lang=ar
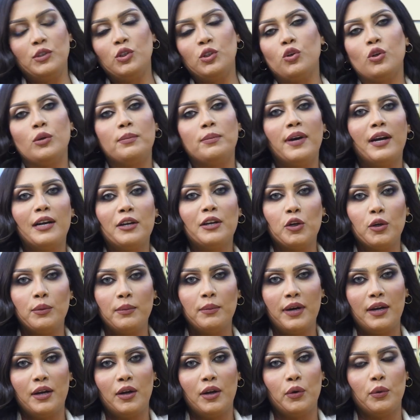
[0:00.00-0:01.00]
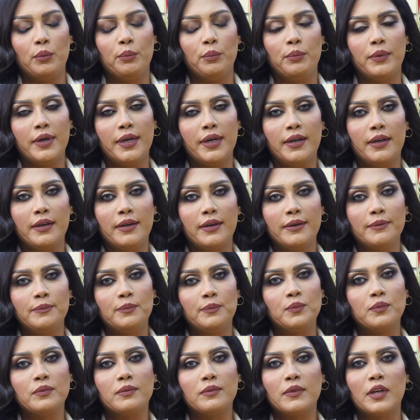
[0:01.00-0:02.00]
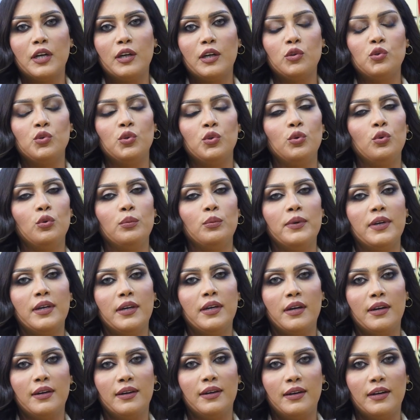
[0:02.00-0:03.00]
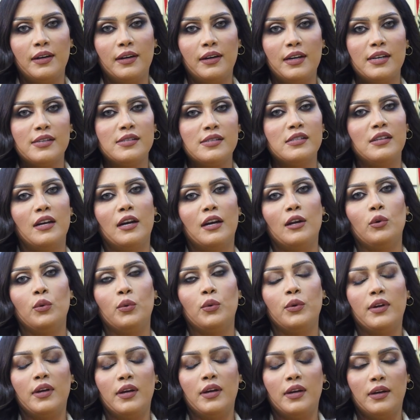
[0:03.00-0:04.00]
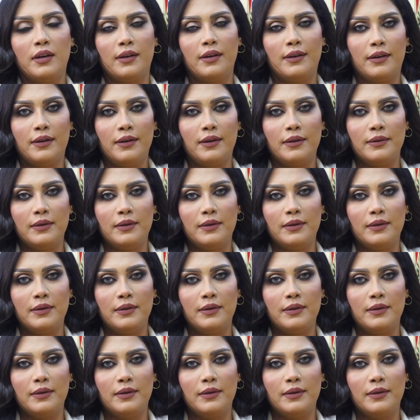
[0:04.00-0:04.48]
ديروا بالكم على امي اعتنوا بيها لا تزعلونها